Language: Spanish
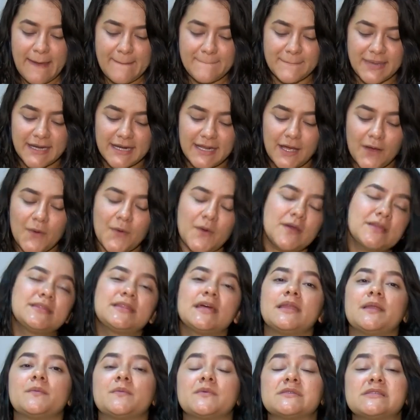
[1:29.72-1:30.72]
Para hoy
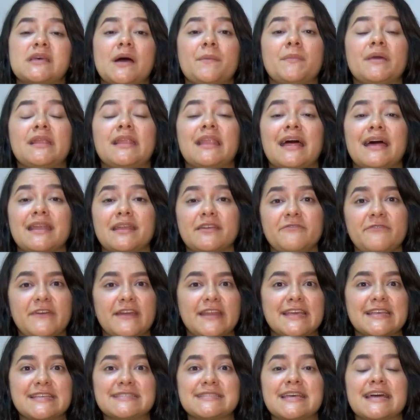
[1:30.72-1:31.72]
tenemos también la
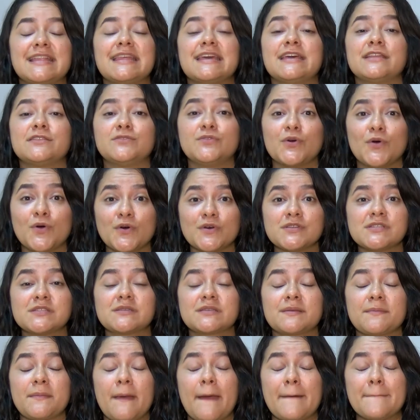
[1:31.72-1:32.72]
referencia de
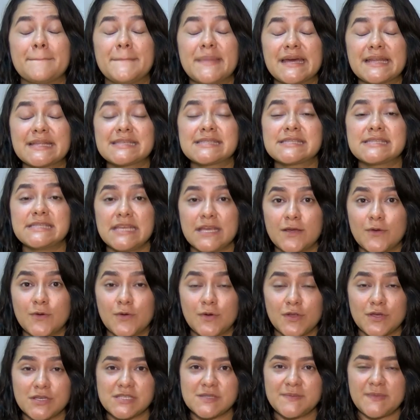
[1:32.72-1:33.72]
dos
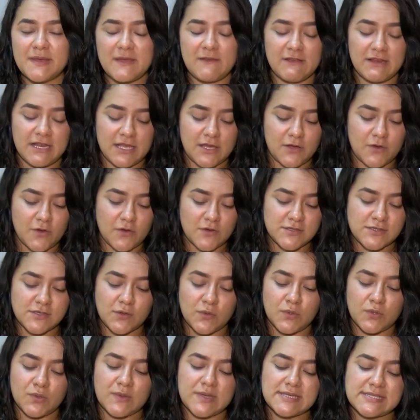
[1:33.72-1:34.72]
versículos bíblicos.
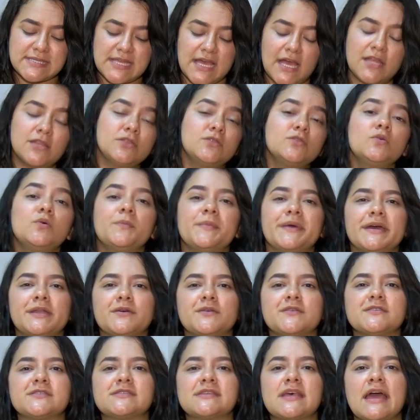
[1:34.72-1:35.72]
Uno está en
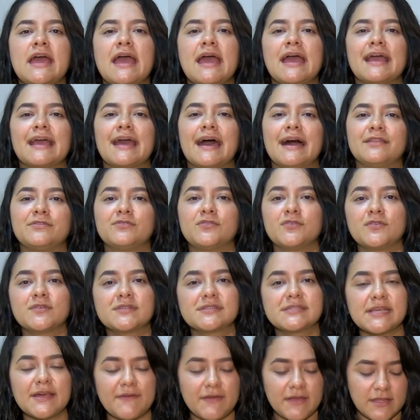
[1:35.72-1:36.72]
Números
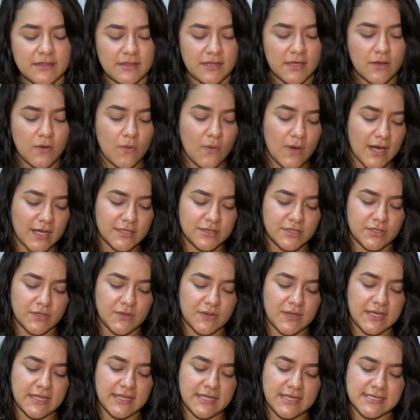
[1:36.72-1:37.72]
14,
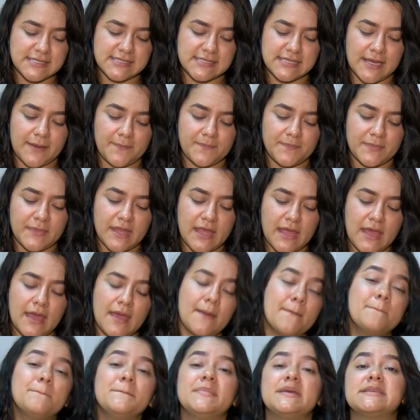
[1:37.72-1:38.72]
y dice,
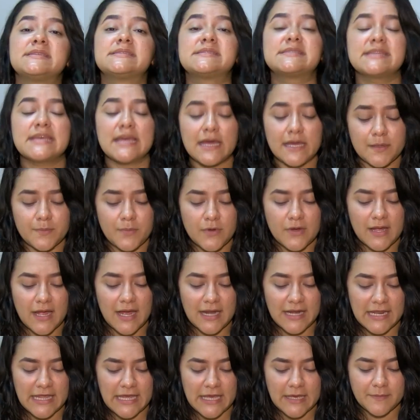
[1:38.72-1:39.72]
mi siervo
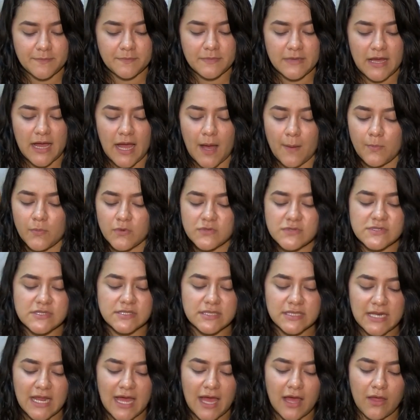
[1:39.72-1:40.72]
Caleb ha
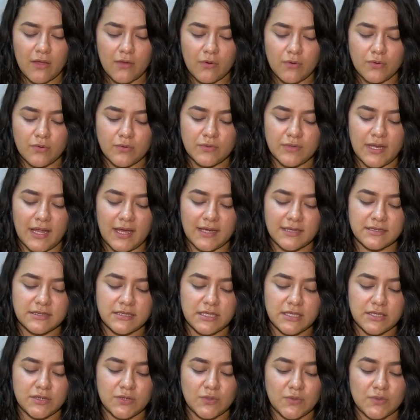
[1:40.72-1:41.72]
mostrado una
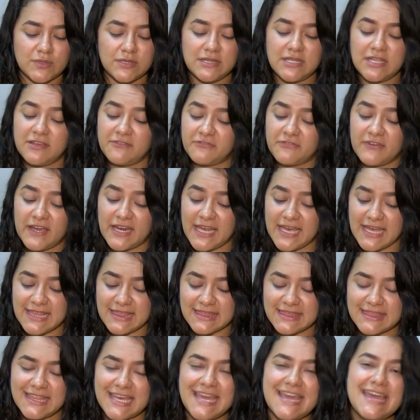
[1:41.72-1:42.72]
actitud
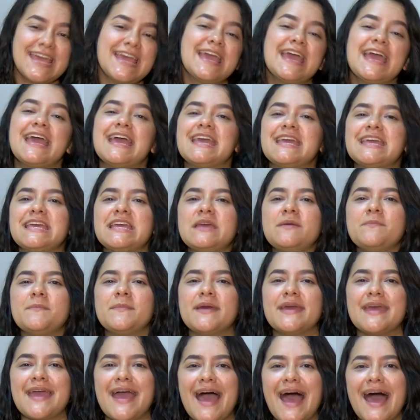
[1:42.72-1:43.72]
diferente y
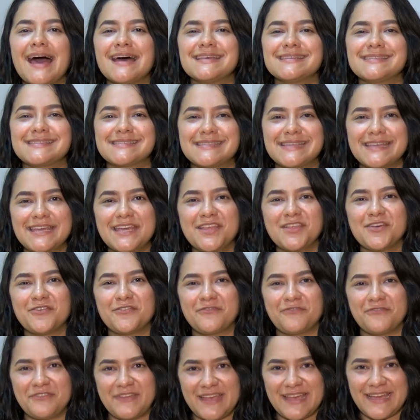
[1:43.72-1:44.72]
me ha sido
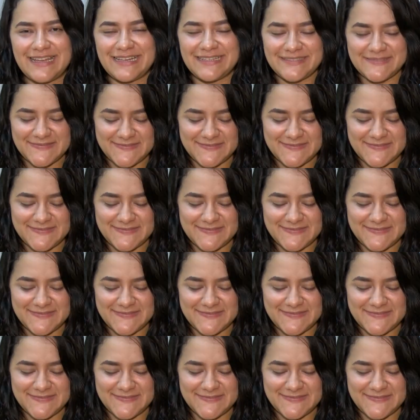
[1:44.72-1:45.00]
fiel.